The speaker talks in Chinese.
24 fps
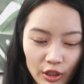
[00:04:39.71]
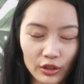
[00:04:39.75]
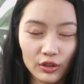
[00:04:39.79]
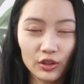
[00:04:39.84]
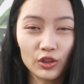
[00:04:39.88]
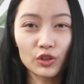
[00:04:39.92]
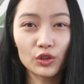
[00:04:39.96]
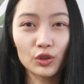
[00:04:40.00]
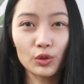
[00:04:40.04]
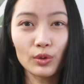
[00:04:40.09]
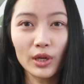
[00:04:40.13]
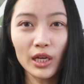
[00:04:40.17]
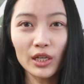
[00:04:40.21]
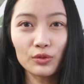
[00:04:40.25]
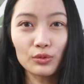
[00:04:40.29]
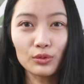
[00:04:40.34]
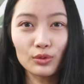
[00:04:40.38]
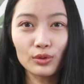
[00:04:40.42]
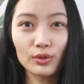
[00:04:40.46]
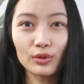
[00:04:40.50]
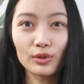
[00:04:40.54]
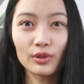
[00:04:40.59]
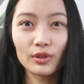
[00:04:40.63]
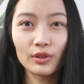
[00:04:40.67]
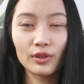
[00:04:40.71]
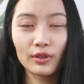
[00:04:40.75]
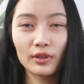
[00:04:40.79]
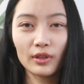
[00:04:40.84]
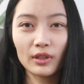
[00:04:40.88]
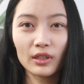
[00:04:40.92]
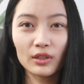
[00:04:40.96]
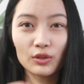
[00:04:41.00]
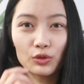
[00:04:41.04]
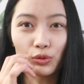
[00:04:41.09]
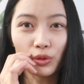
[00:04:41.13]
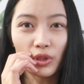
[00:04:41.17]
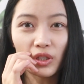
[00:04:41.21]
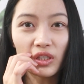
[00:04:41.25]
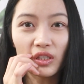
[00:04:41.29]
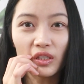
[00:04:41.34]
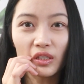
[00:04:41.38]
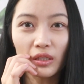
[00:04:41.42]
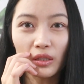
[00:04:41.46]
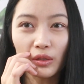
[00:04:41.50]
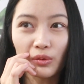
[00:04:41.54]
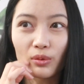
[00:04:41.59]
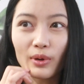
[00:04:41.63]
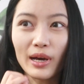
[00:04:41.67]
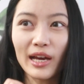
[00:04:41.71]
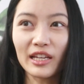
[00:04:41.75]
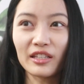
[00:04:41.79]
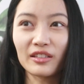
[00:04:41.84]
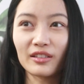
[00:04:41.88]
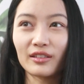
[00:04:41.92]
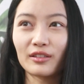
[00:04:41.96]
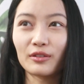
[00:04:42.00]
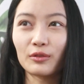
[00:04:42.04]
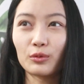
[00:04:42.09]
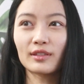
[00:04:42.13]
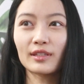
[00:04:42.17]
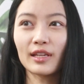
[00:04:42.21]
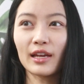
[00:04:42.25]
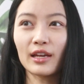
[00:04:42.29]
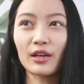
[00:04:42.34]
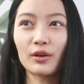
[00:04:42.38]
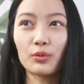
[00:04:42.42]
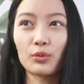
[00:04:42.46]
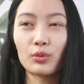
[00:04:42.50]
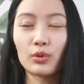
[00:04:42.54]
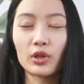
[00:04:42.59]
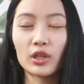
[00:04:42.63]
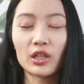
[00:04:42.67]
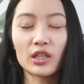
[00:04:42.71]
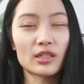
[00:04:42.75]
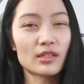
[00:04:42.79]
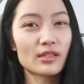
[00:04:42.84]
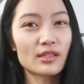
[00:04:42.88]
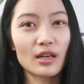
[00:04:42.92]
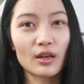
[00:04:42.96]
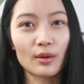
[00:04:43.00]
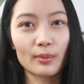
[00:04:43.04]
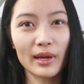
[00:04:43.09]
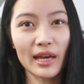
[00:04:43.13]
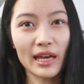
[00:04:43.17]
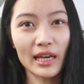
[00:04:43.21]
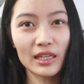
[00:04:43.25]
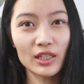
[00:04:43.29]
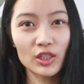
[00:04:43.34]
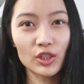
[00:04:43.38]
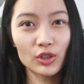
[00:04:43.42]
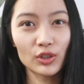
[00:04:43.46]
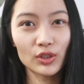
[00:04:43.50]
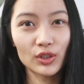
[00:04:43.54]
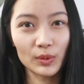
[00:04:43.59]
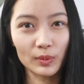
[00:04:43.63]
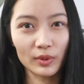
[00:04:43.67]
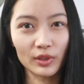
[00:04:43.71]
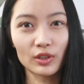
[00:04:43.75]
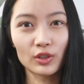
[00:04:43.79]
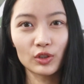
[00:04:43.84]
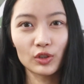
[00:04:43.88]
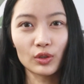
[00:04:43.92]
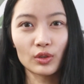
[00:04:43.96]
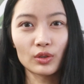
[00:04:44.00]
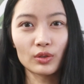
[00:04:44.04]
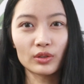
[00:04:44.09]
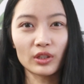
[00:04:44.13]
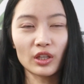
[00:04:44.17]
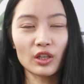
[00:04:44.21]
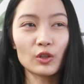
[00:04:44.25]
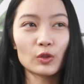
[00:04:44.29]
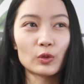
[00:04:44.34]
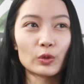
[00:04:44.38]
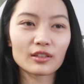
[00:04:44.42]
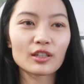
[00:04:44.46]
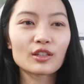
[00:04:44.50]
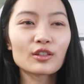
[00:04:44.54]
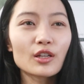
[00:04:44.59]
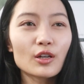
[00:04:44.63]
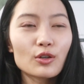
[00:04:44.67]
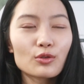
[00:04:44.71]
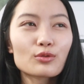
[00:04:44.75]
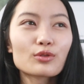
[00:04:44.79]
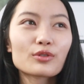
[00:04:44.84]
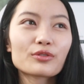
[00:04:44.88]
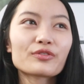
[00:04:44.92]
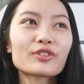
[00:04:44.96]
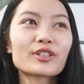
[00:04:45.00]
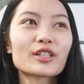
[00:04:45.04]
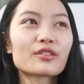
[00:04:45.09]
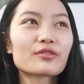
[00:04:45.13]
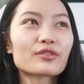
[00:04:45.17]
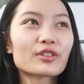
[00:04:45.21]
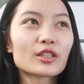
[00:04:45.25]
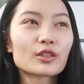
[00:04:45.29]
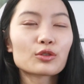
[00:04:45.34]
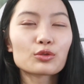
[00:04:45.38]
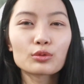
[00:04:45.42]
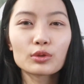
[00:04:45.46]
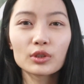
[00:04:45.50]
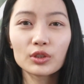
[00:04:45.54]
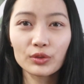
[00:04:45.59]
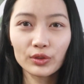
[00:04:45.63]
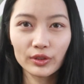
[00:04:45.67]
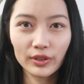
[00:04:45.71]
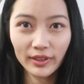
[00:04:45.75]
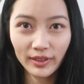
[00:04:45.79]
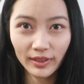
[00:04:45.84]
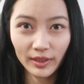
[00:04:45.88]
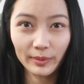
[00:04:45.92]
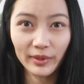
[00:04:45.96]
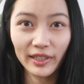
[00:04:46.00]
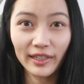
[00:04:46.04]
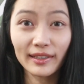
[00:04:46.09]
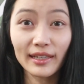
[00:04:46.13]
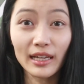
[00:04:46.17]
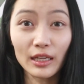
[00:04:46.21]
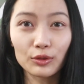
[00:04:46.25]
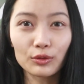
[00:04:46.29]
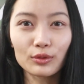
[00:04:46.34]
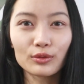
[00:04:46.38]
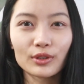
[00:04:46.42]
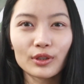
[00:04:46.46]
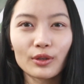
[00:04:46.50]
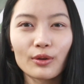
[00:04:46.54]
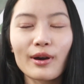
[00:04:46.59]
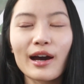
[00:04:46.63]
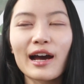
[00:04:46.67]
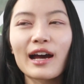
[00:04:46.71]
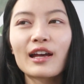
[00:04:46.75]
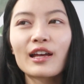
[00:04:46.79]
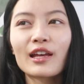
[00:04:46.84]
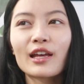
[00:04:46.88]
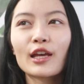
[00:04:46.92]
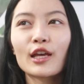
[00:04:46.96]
其实关于学习以外呢，在我很早拍一支视频的时候，也有听到过非常非常多就是特别感动的话，